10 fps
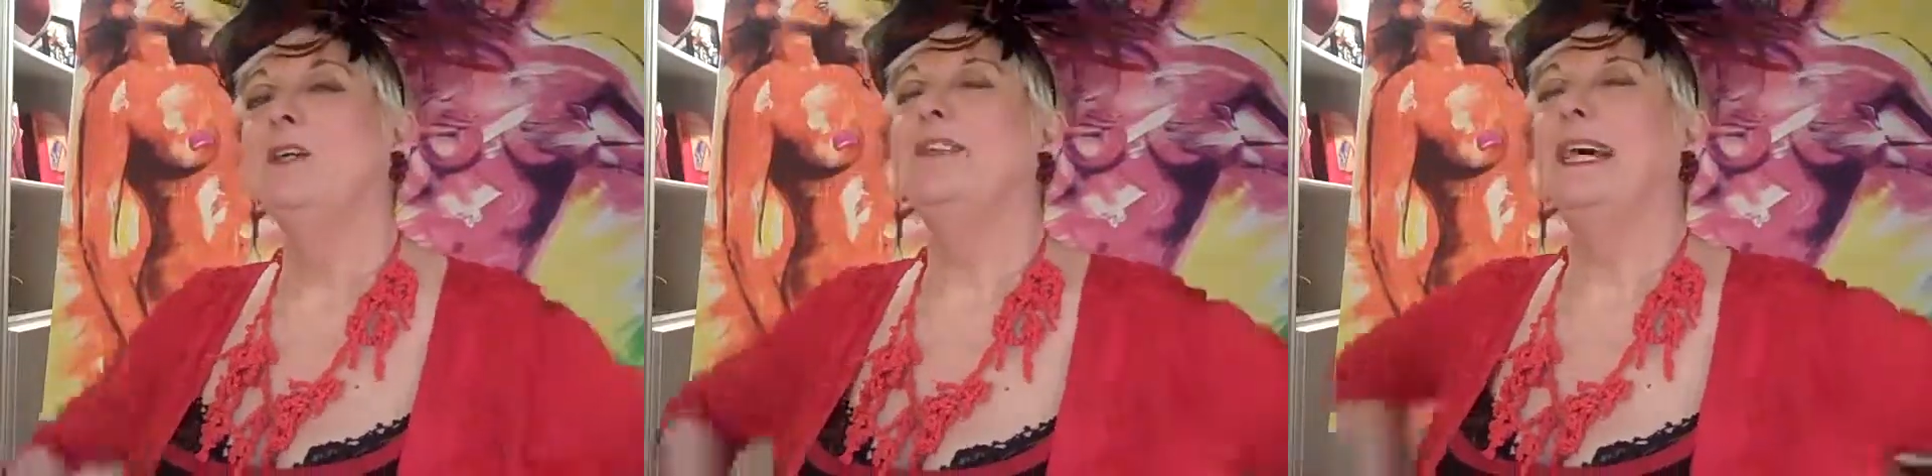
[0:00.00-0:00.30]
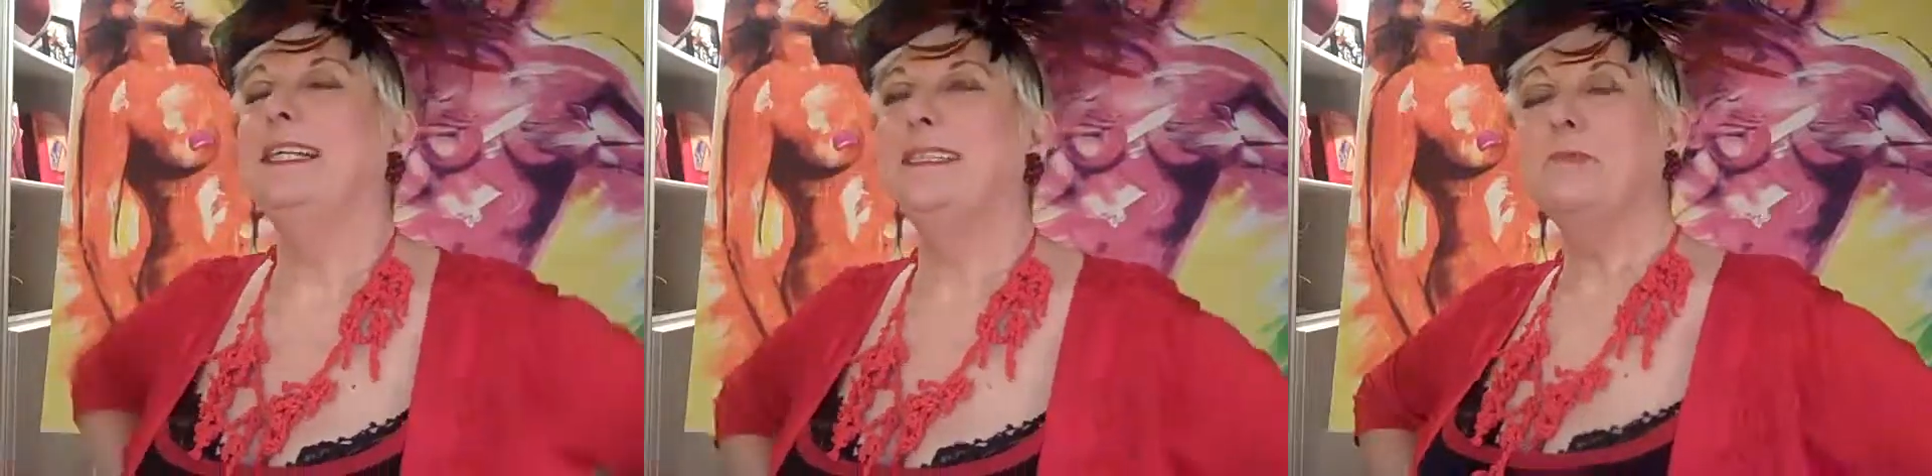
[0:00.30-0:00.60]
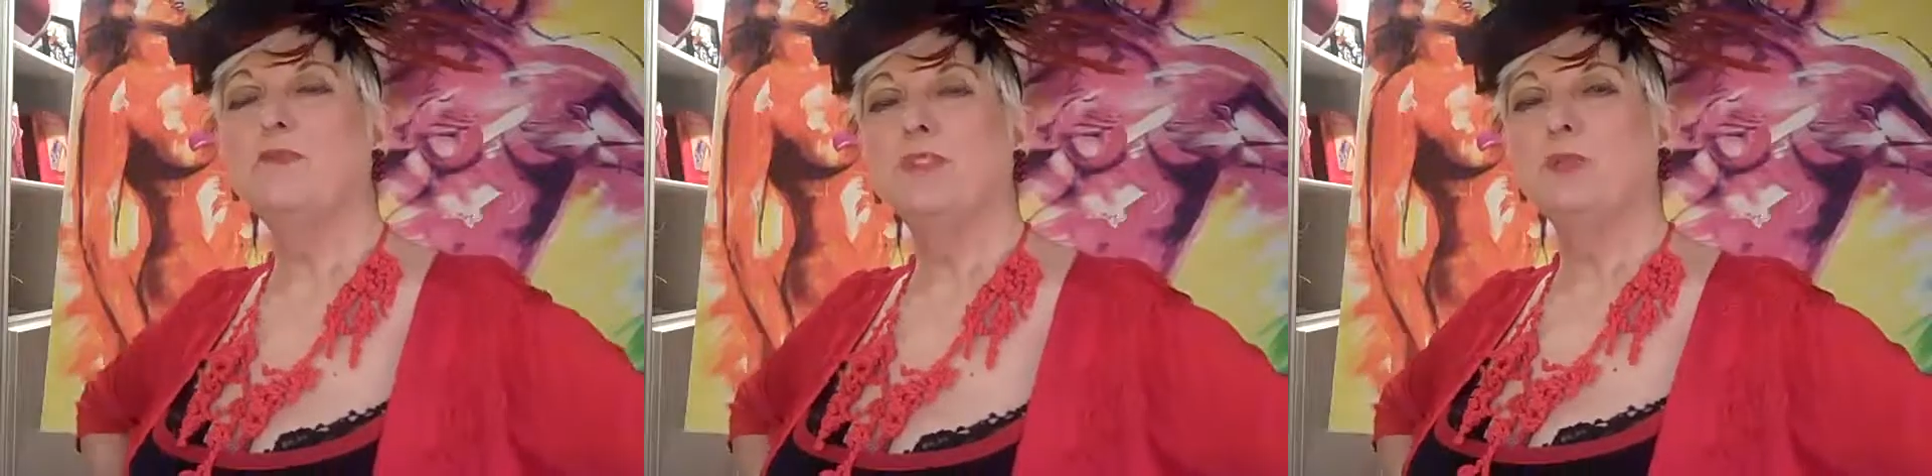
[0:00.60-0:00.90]
und einen
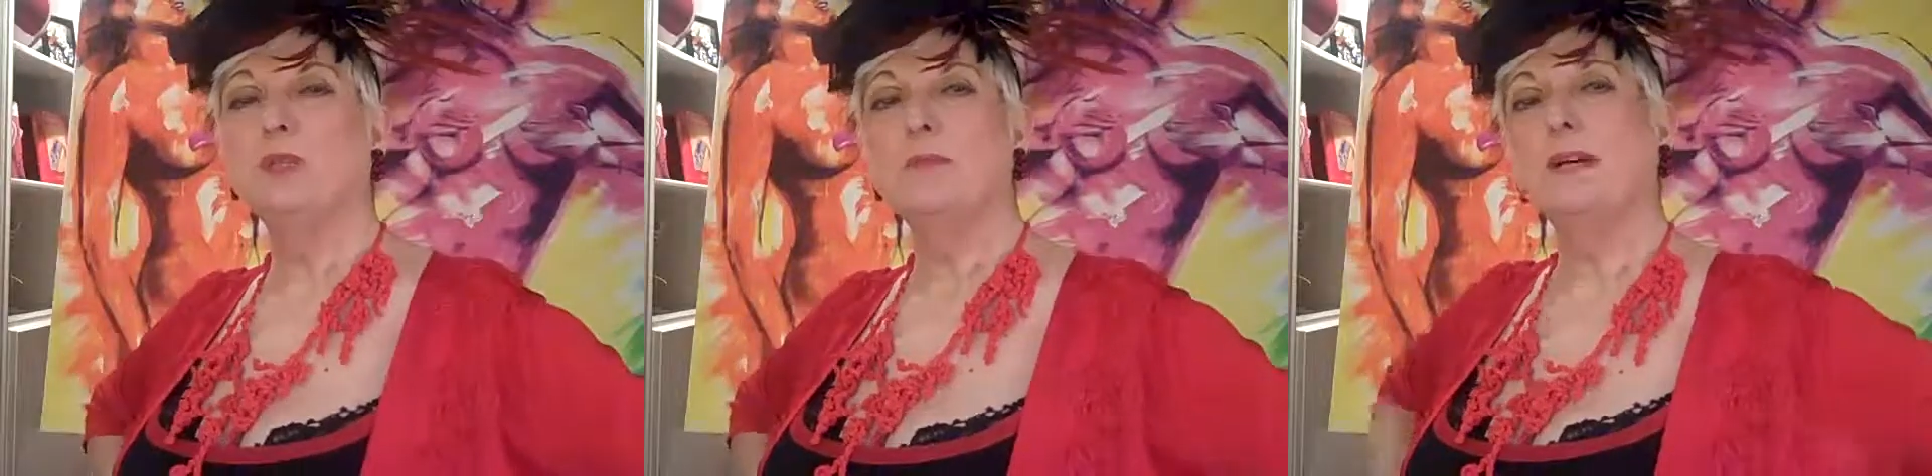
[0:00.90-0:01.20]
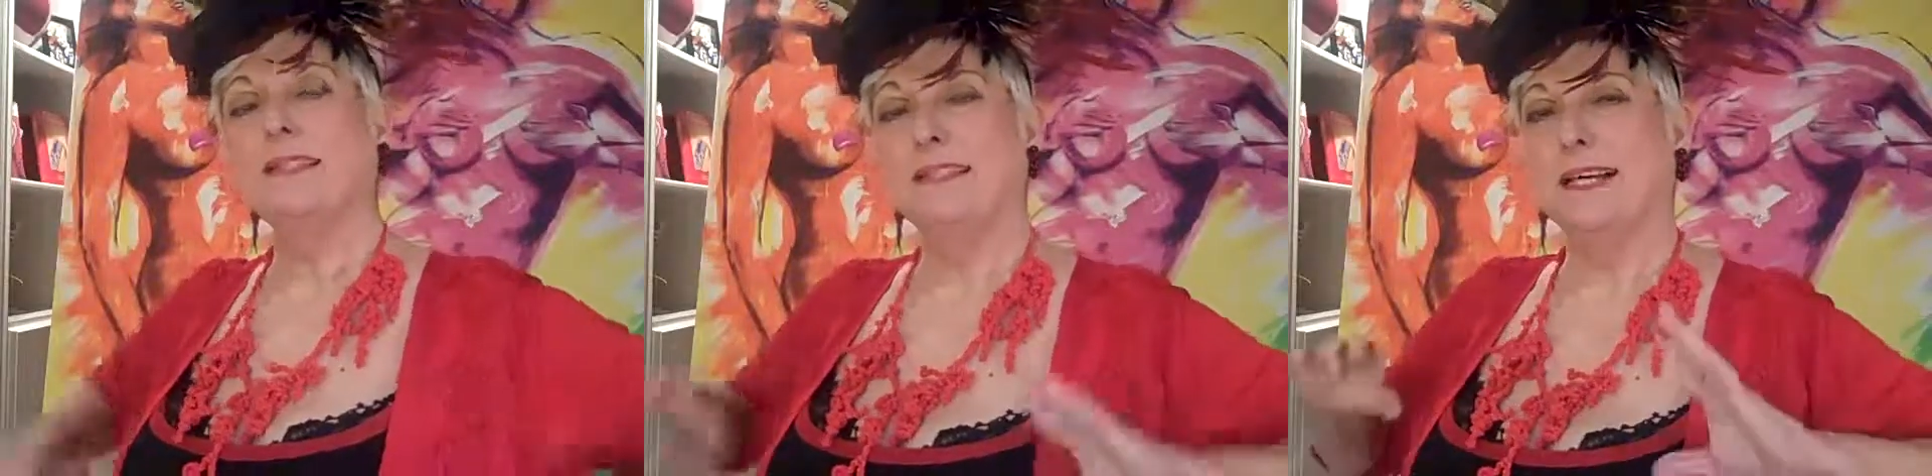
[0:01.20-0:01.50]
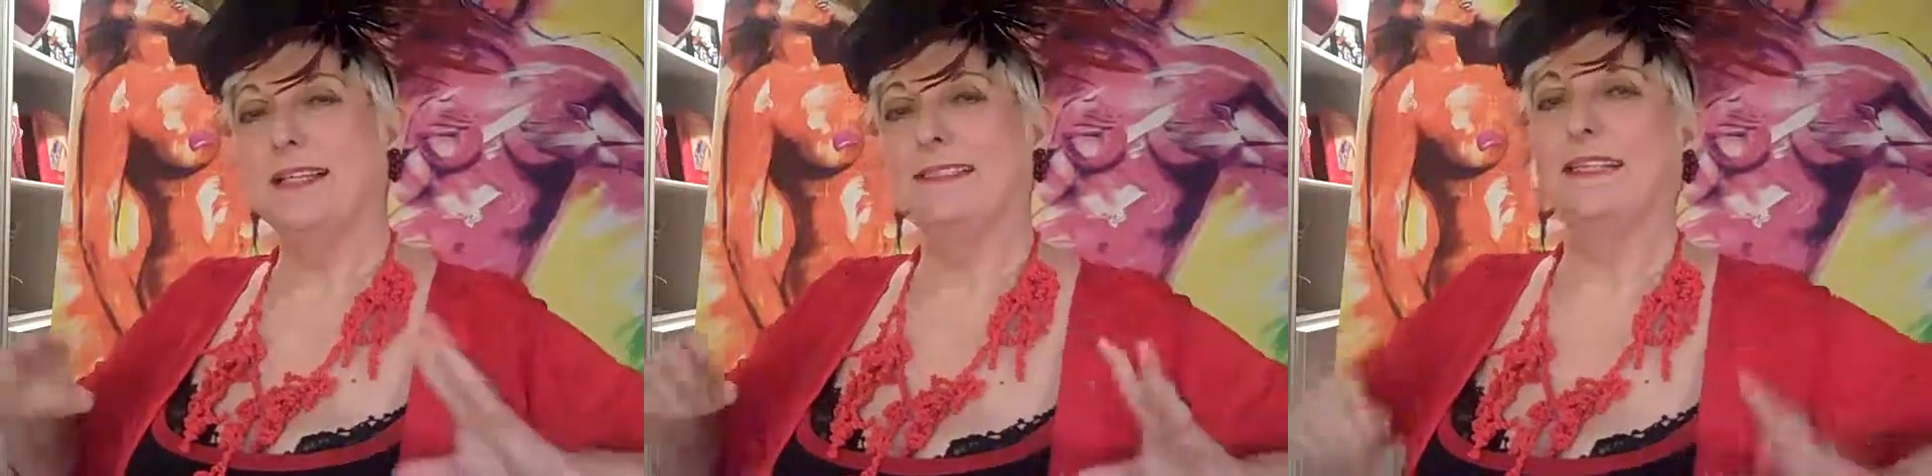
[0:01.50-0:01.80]
Selbstversuch gemacht,
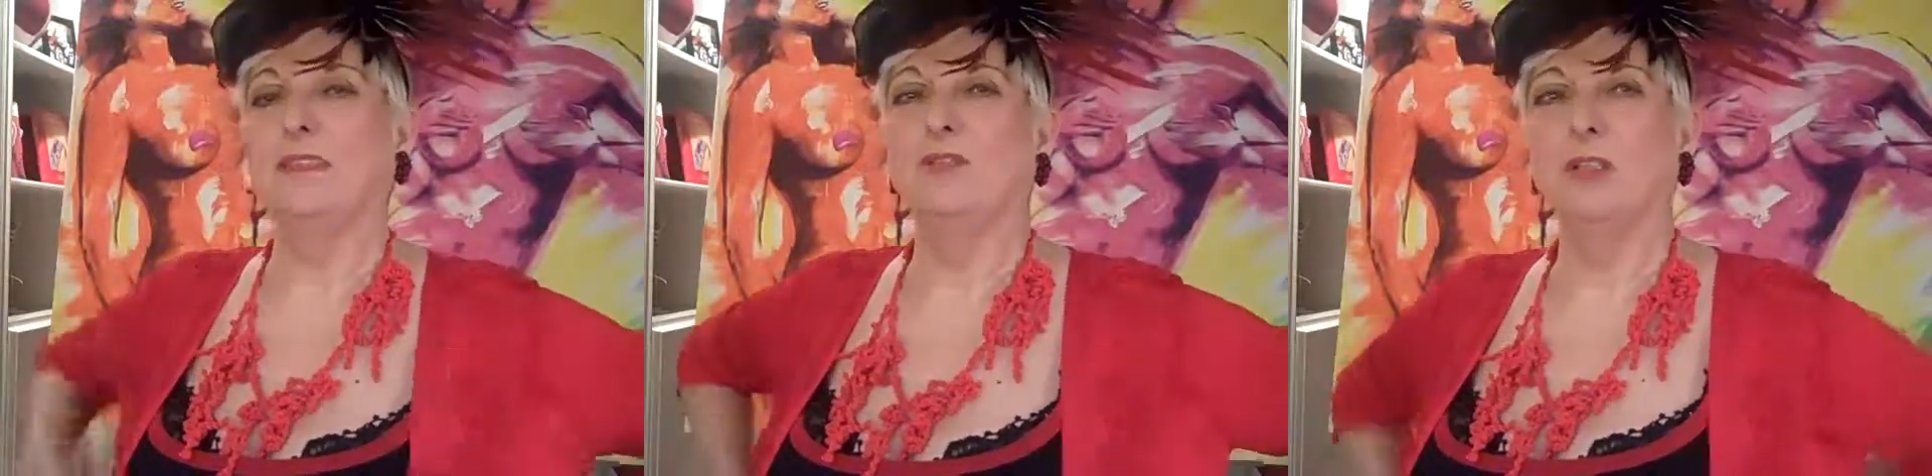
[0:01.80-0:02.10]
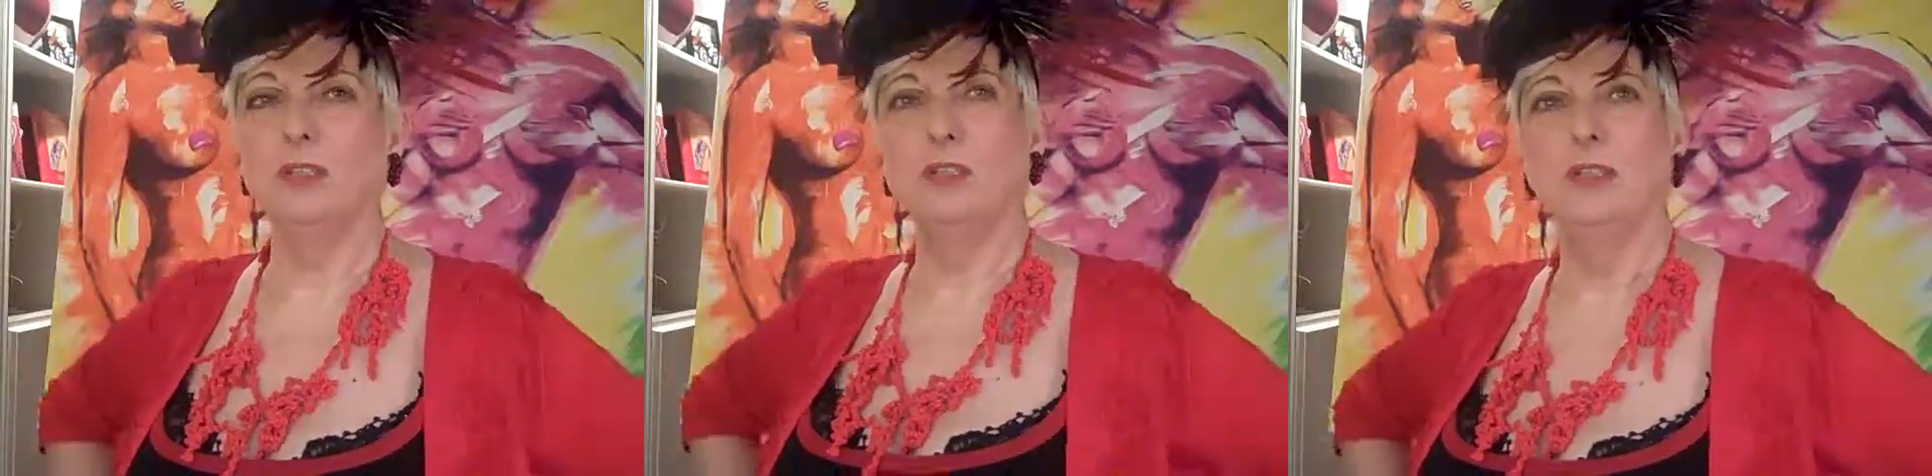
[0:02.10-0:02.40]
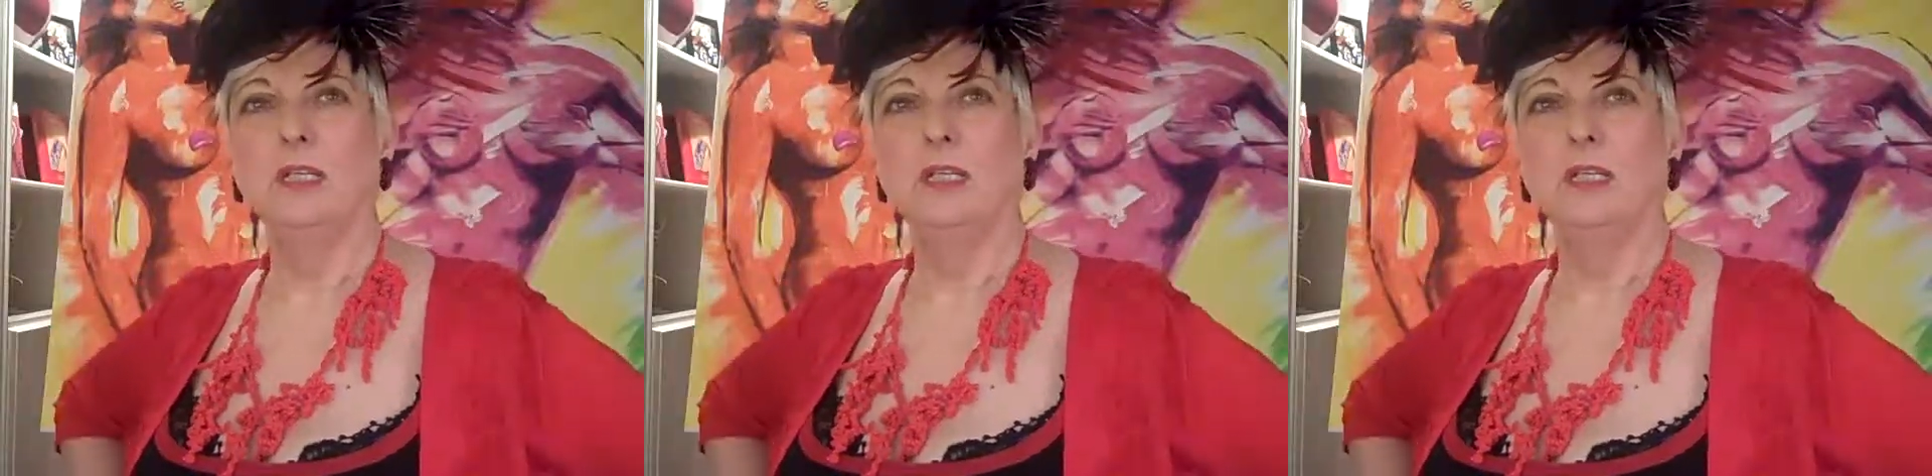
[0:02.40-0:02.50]
der hat eine Woche